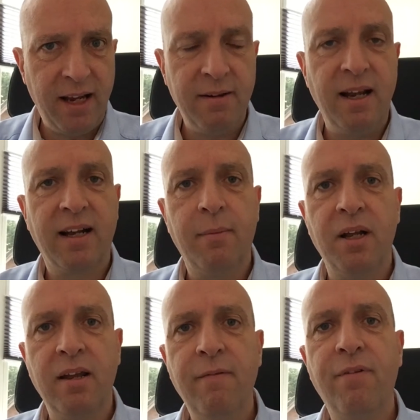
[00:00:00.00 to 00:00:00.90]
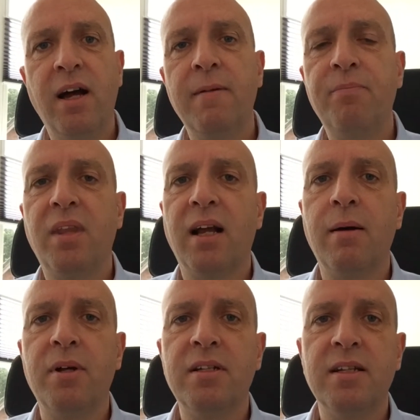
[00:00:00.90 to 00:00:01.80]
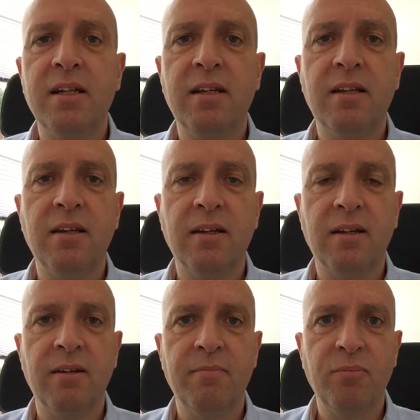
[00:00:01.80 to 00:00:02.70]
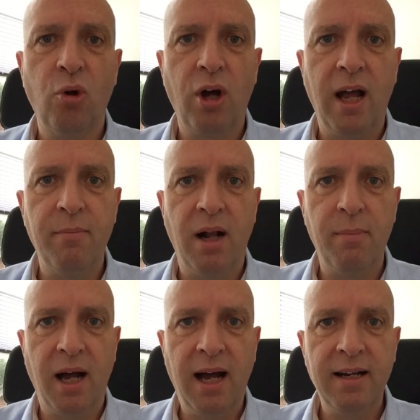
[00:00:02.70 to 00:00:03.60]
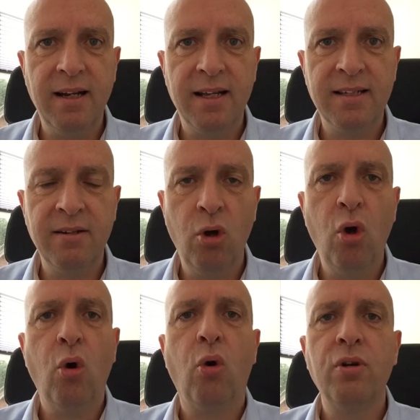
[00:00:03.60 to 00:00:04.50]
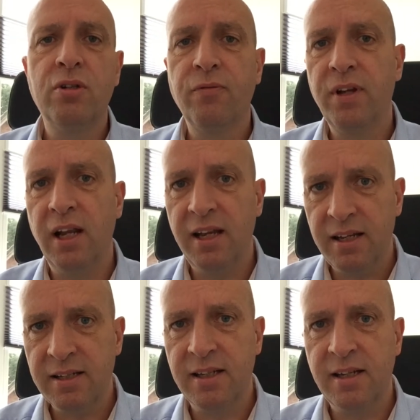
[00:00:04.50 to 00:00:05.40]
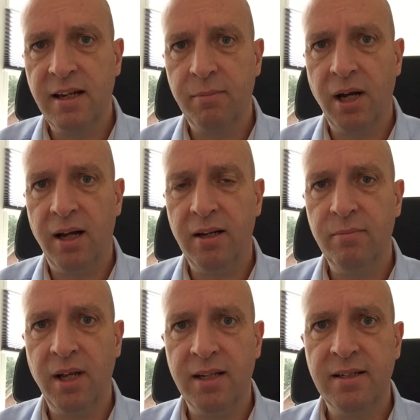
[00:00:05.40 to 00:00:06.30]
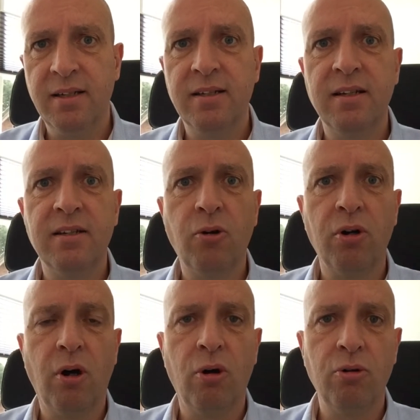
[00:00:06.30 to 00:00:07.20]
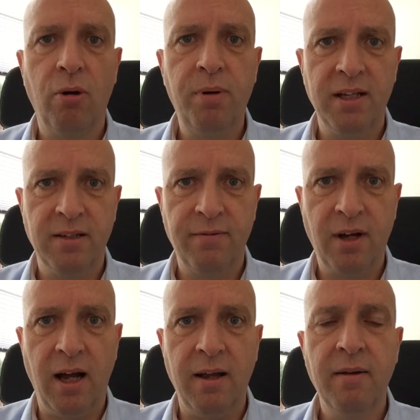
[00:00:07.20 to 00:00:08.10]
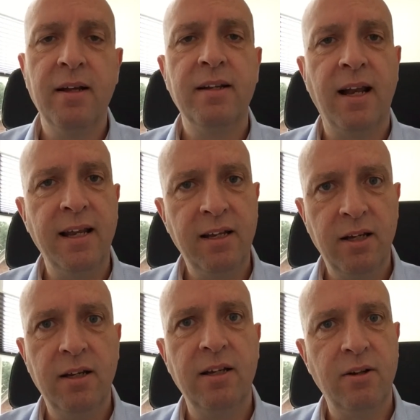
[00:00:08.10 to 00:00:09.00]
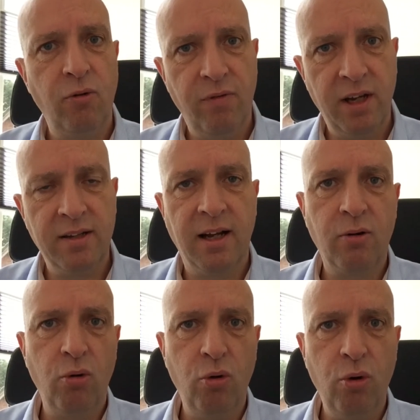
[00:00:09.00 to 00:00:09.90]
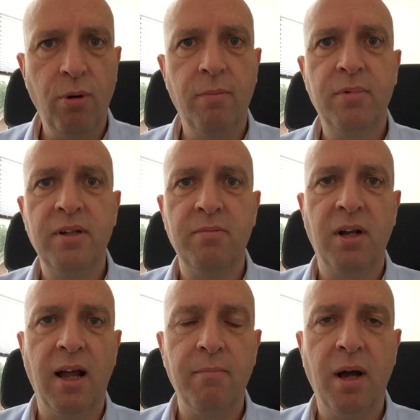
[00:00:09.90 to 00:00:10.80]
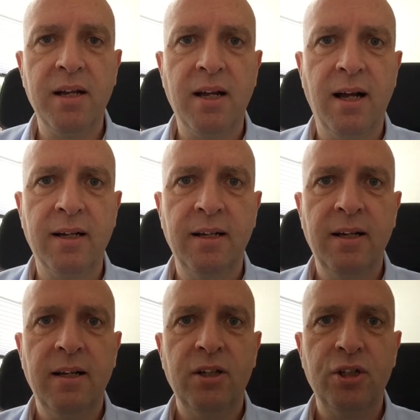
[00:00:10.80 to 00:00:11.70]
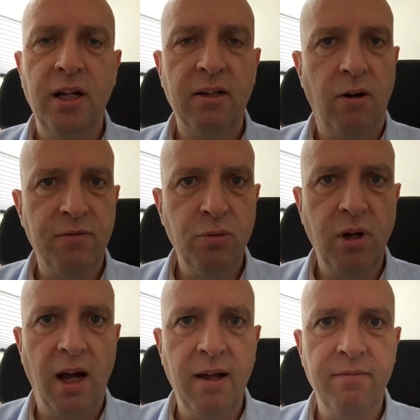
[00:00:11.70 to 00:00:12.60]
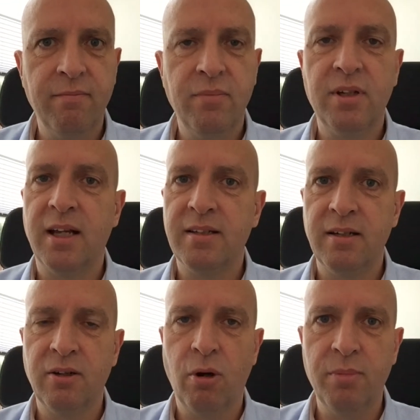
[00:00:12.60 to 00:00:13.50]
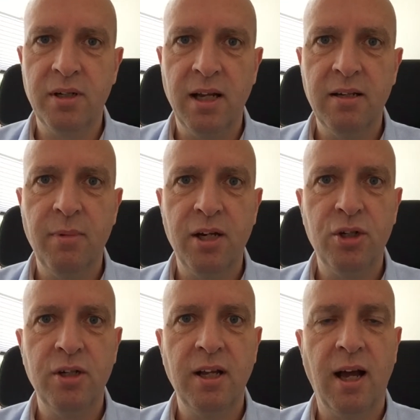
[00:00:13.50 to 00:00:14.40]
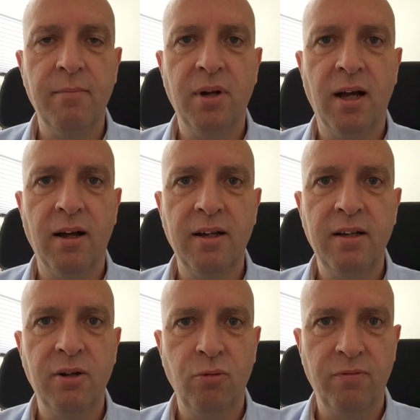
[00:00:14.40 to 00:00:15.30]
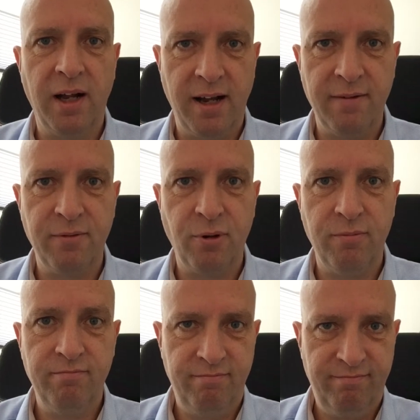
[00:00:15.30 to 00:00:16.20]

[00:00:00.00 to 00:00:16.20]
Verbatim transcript: weg, da kann man hinfahren, da kann man sich äh, noch einmal beraten lassen und so viel ich das gesehen habe gerade im Netz, sind dort auch noch Plätze frei. Der Link, wie gesagt, über diesen kleinen Beitrag schnell darauf zugreifen. Das sind kompetente Menschen, die einem da richtig gut weiterhelfen können.